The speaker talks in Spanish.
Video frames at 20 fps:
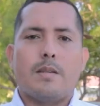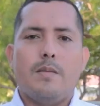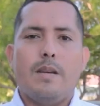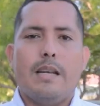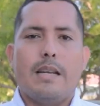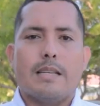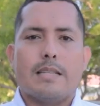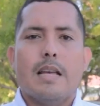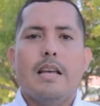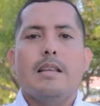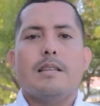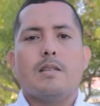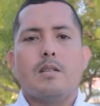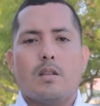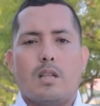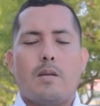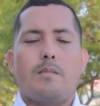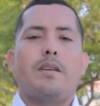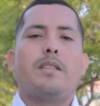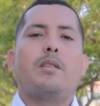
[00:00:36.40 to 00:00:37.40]
civiles,
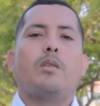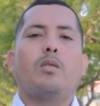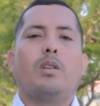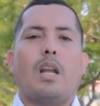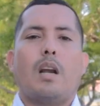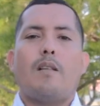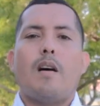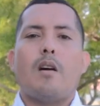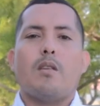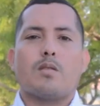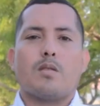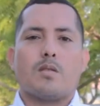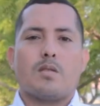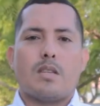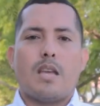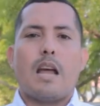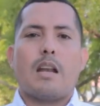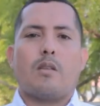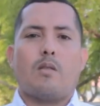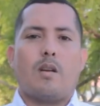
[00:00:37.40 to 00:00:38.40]
sino también de un trabajo
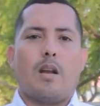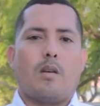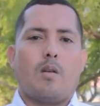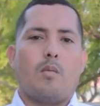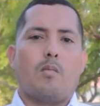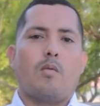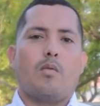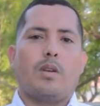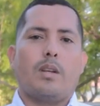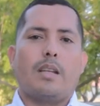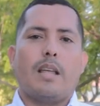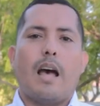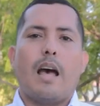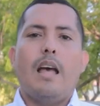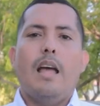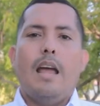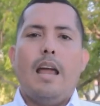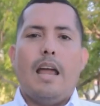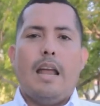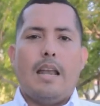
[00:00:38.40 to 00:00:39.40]
social con la comunidad,
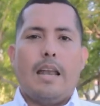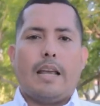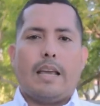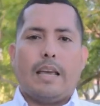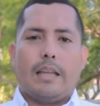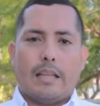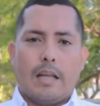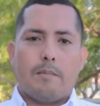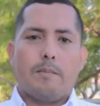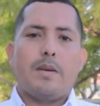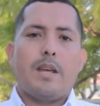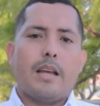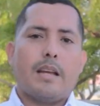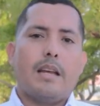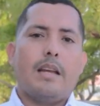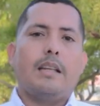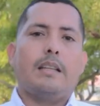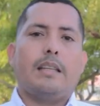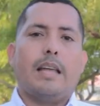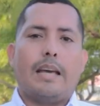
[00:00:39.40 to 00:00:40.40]
en el que también
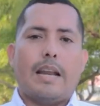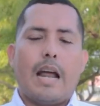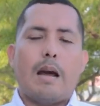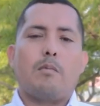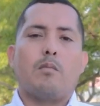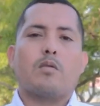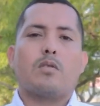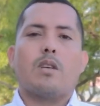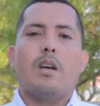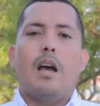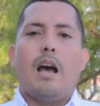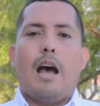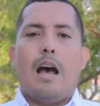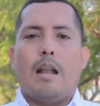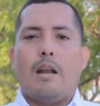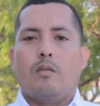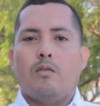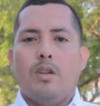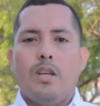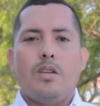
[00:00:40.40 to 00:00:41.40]
integramos
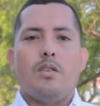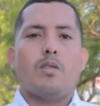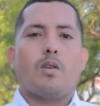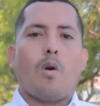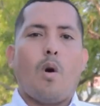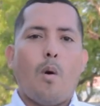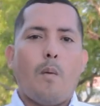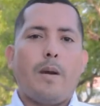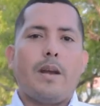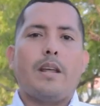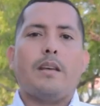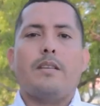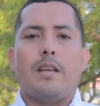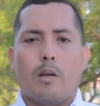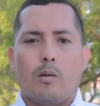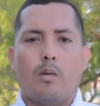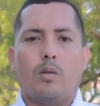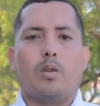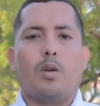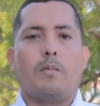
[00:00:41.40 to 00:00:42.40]
a los niños, jóvenes y
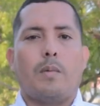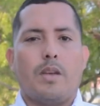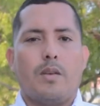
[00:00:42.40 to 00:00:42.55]
adultos